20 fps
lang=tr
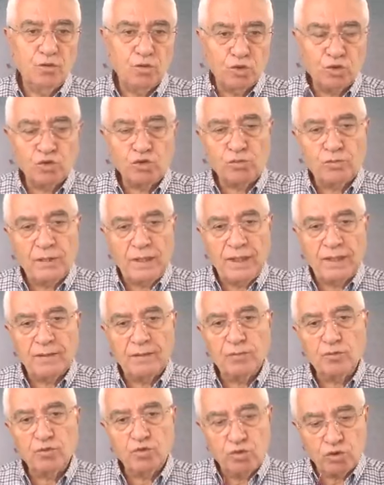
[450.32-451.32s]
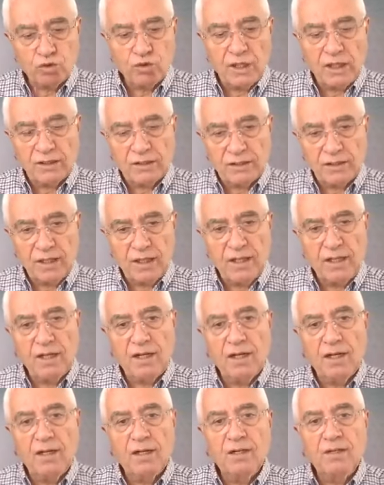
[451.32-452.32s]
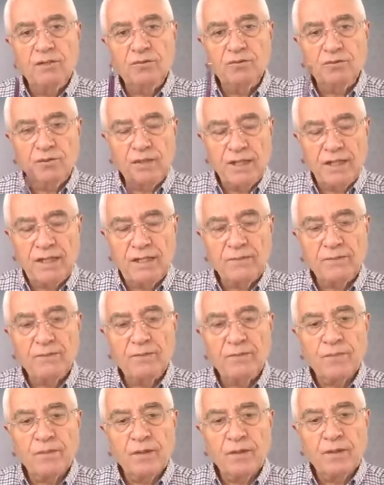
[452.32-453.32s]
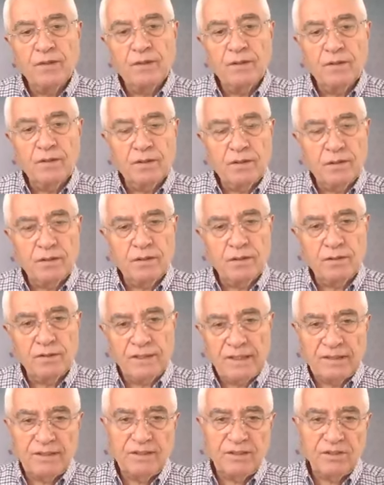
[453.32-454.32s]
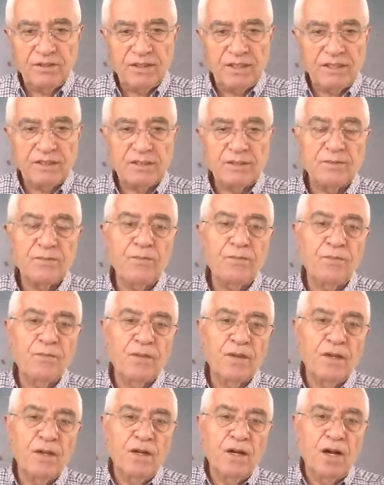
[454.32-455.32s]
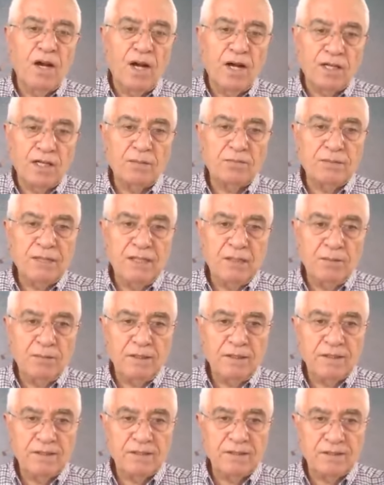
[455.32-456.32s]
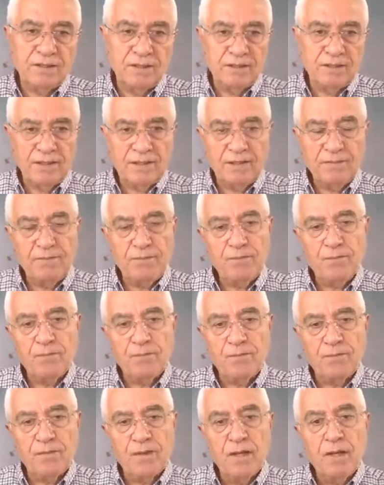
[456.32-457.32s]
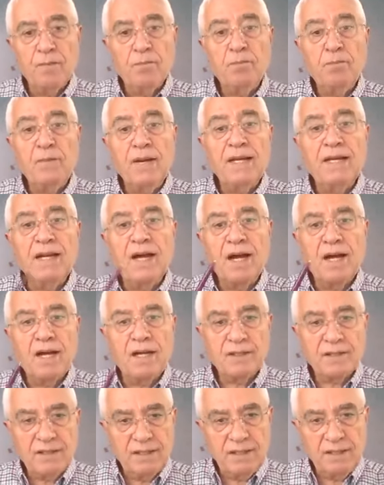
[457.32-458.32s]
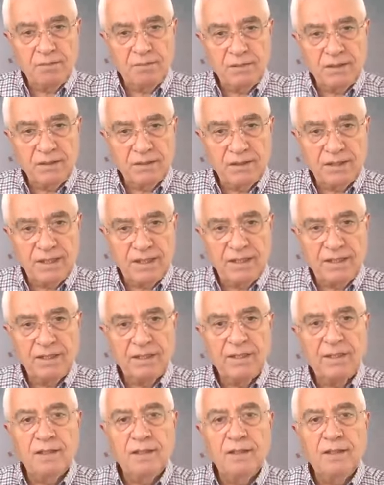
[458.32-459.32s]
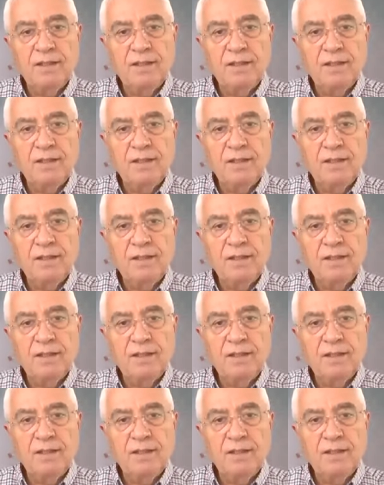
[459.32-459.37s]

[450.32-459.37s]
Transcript: Unutmayalım. Kur'an'da ve e, ne diyeceğiz? Arap dil bilgisinde Belaat ilminde